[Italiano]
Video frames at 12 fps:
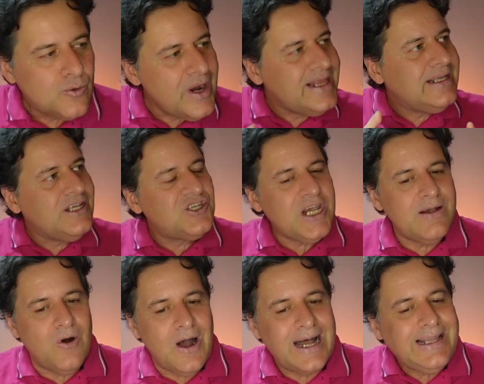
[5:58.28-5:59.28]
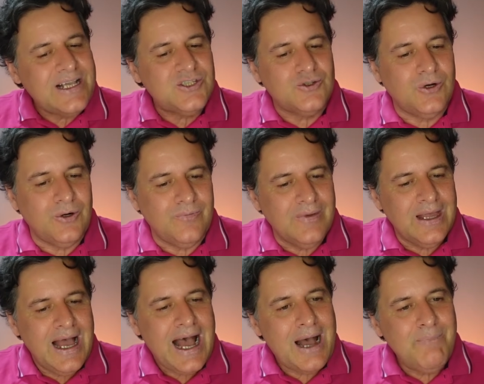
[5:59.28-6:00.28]
Quindi dicevo, adesso
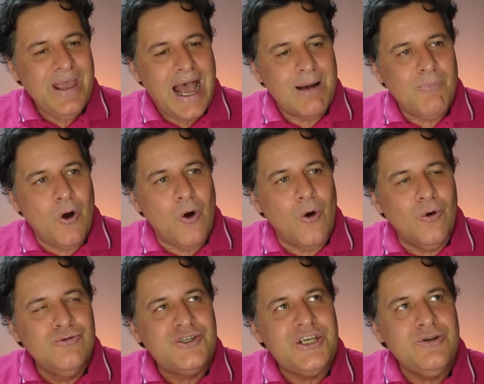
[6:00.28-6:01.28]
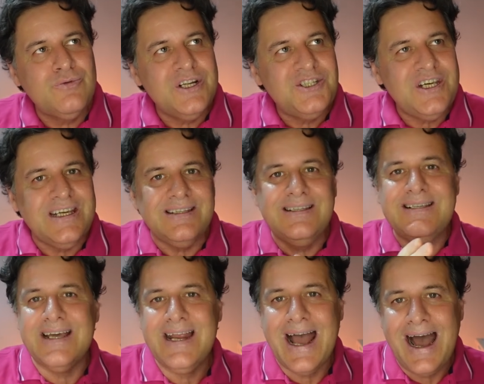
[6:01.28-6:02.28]
abbiamo un 5G di
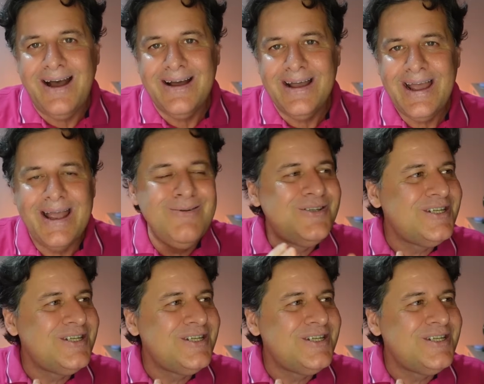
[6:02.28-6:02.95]
serie A e un